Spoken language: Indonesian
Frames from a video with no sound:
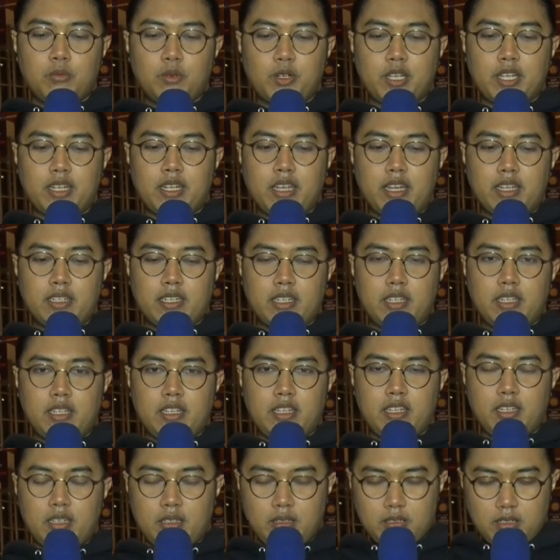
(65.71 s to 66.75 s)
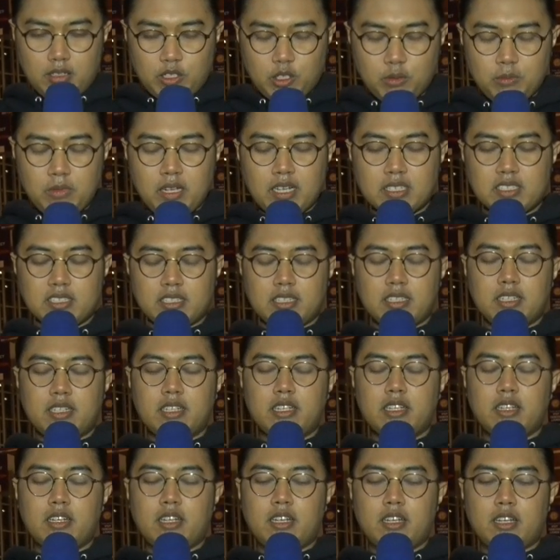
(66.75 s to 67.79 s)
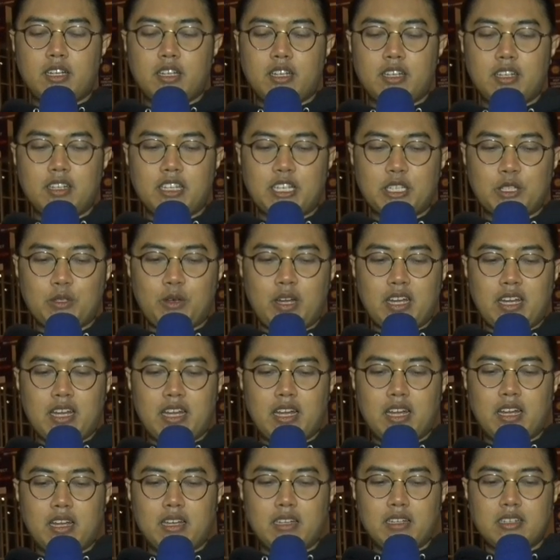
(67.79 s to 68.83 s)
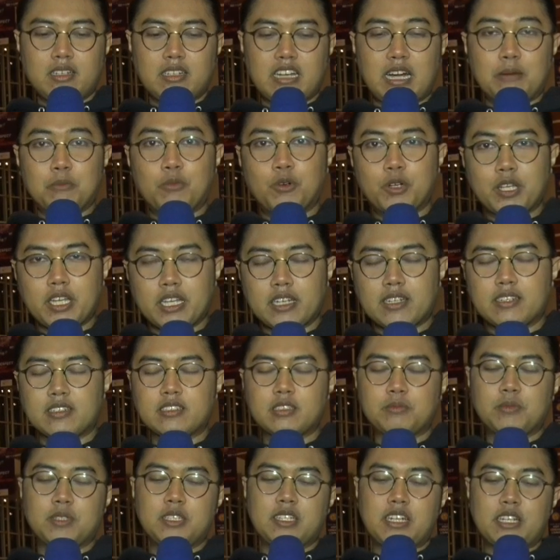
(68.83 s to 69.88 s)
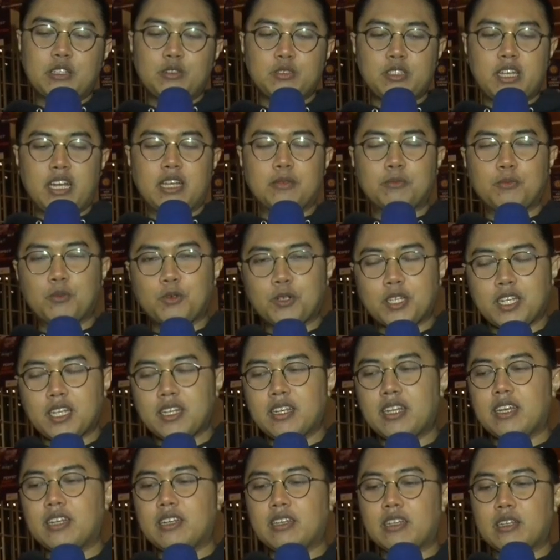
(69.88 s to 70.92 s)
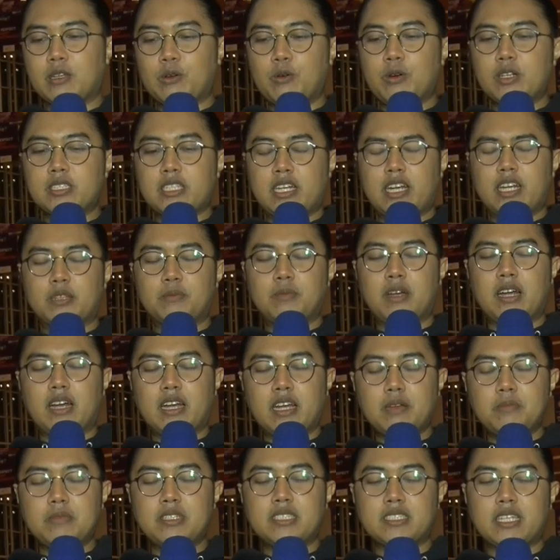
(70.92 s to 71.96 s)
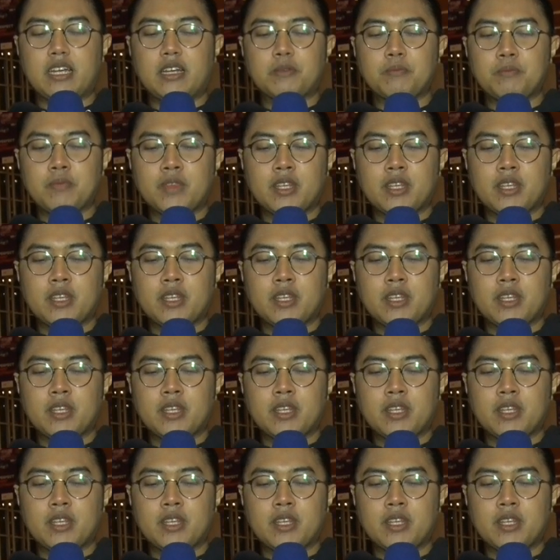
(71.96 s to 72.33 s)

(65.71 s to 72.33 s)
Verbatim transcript: mungkin kayak tadi lo bilang sendiri uh, itu agak nggak mungkin sebenarnya itu sangat mungkin dan gue sangat bangga bisa